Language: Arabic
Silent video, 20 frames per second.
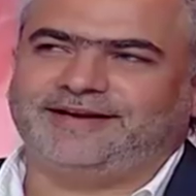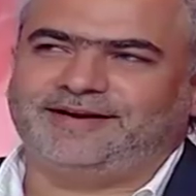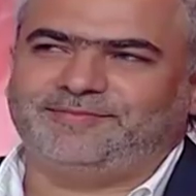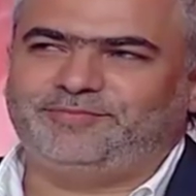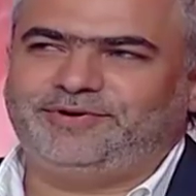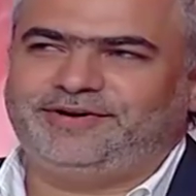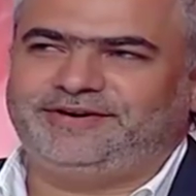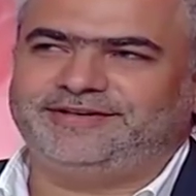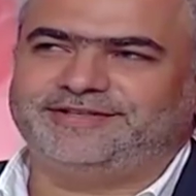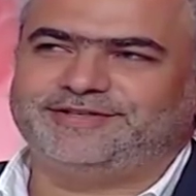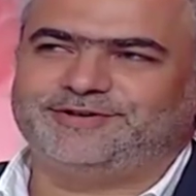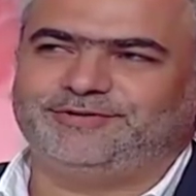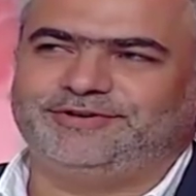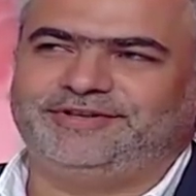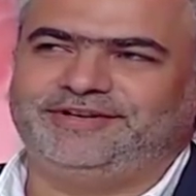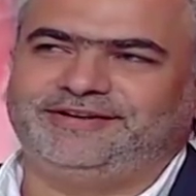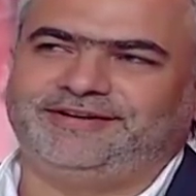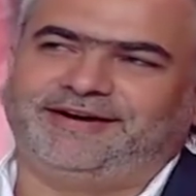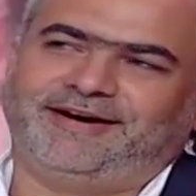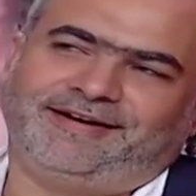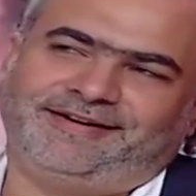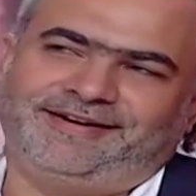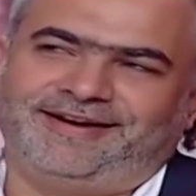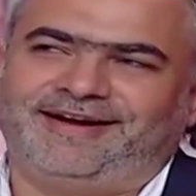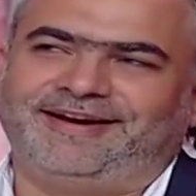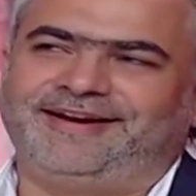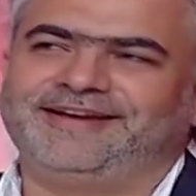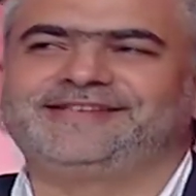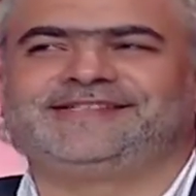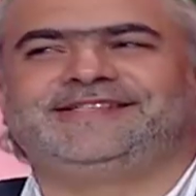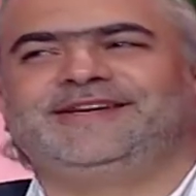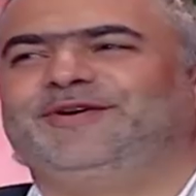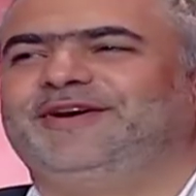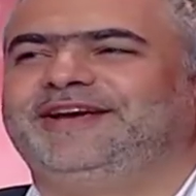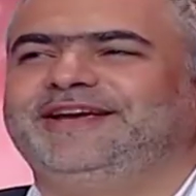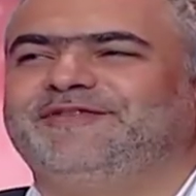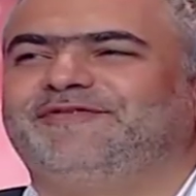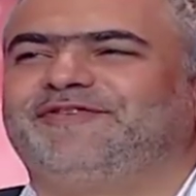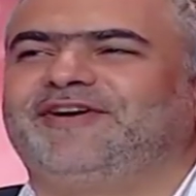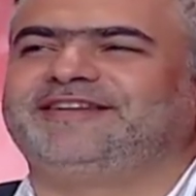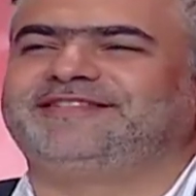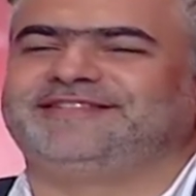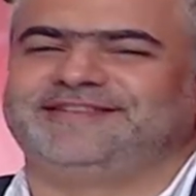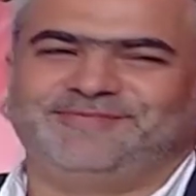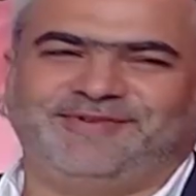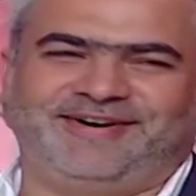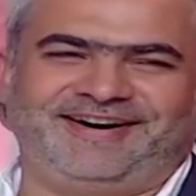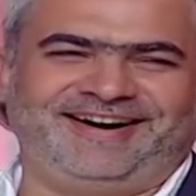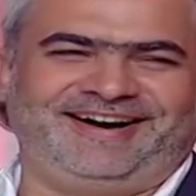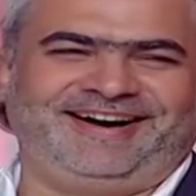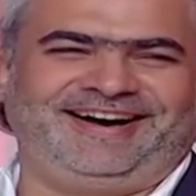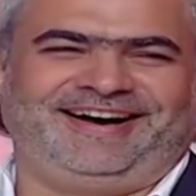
تخبرني شو دينا انا الكسي وهي فاطمه